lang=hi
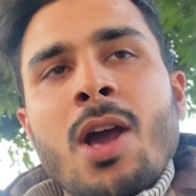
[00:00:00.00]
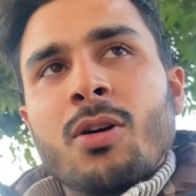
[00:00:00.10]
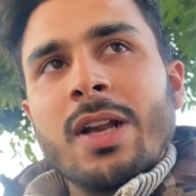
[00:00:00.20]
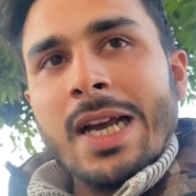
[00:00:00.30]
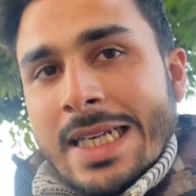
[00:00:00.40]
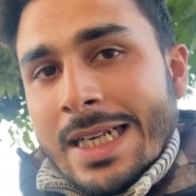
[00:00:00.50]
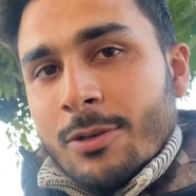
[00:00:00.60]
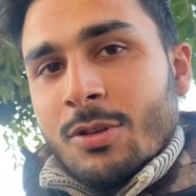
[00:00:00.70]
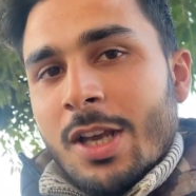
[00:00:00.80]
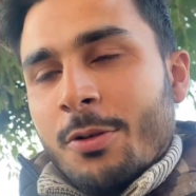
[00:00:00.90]
और अगर
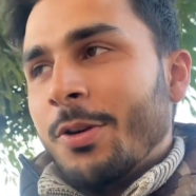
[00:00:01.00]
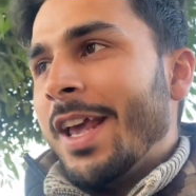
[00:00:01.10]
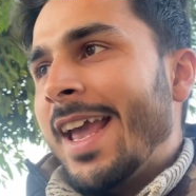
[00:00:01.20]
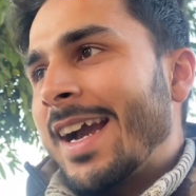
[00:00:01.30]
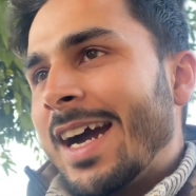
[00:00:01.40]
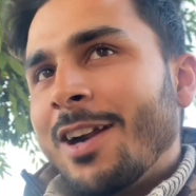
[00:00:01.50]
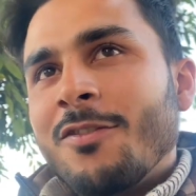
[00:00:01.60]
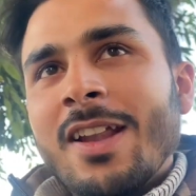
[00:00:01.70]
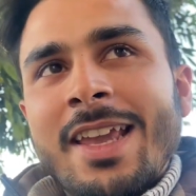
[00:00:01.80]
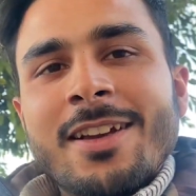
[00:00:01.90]
गुडे उड़े हैं काइट
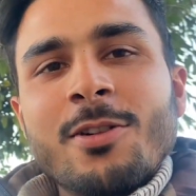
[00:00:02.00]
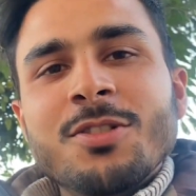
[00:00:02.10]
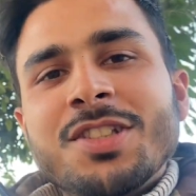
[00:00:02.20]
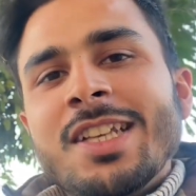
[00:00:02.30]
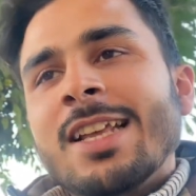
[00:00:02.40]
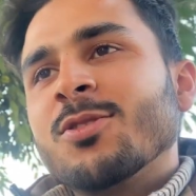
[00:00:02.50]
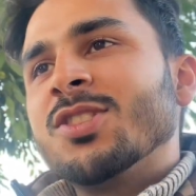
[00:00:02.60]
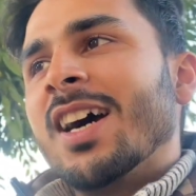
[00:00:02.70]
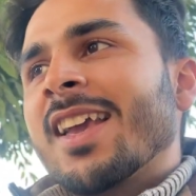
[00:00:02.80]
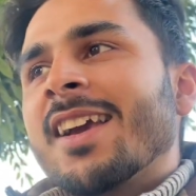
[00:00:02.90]
फ्लाइंग का कोई सीन है तो
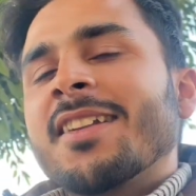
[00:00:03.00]
जाके